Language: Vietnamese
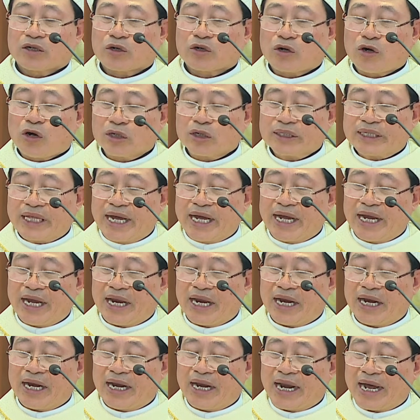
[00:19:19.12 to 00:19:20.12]
Có
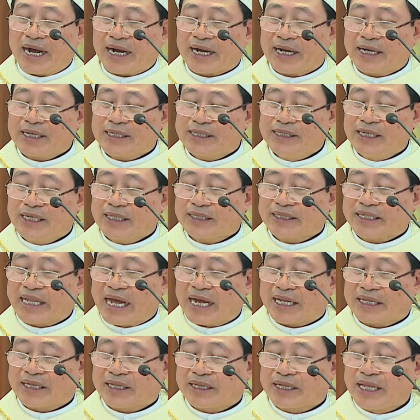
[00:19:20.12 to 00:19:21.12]
thể là cách diễn
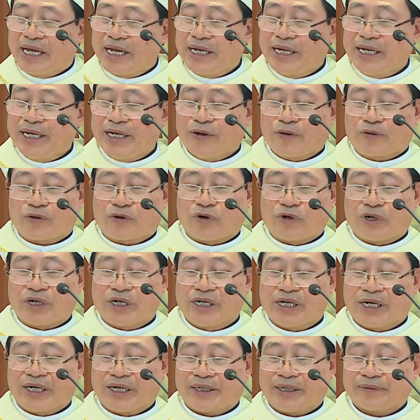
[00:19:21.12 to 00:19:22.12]
tả tình yêu của
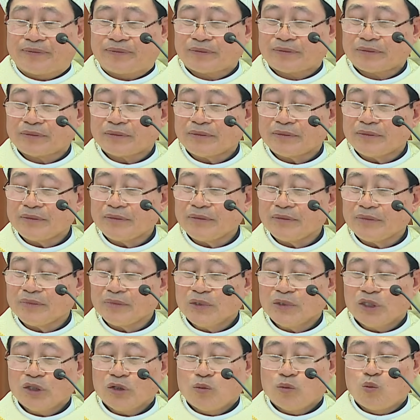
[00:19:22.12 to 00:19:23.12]
người.
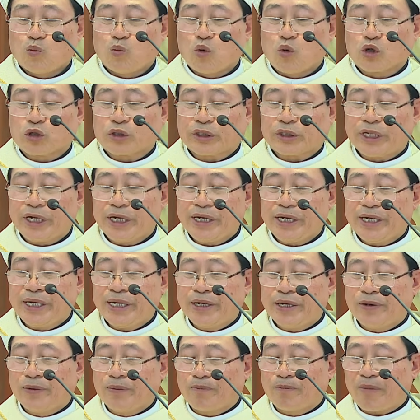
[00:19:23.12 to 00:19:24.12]
Một tình
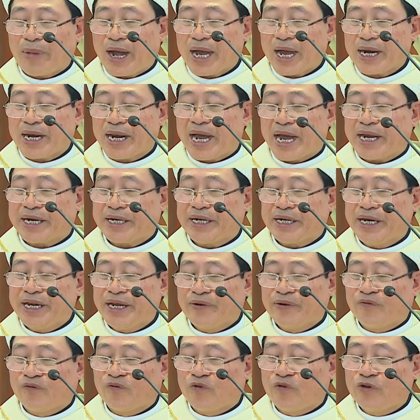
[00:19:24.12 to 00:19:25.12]
yêu mang lại
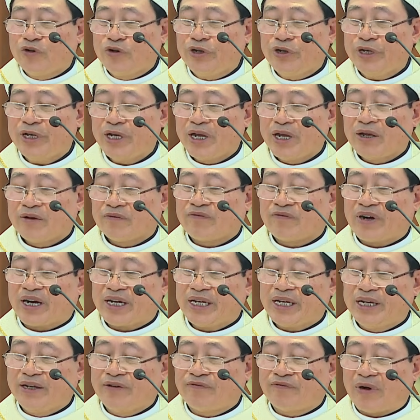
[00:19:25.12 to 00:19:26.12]
niềm vui và
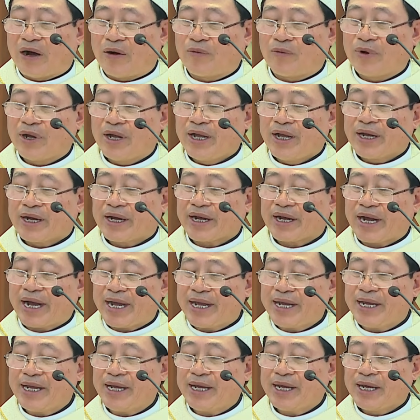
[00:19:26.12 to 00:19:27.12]
hy vọng
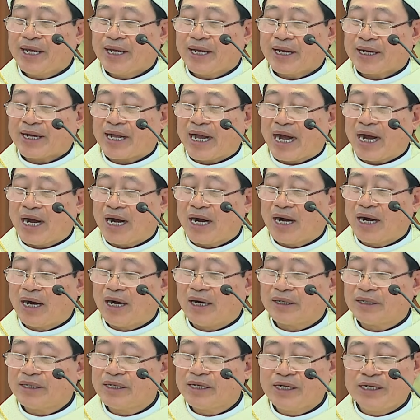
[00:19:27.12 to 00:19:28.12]
ngay cả
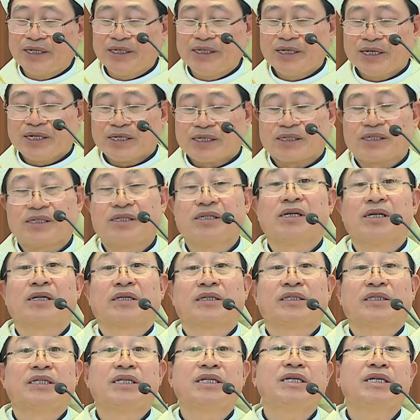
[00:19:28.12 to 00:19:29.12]
ở nơi
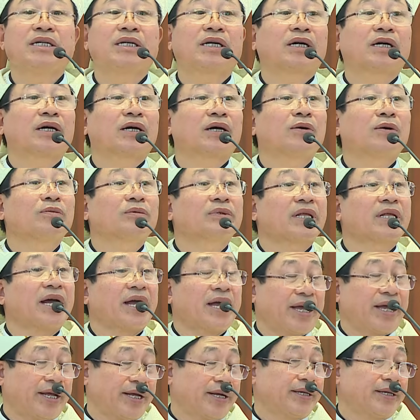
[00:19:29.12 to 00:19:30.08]
dường như không thể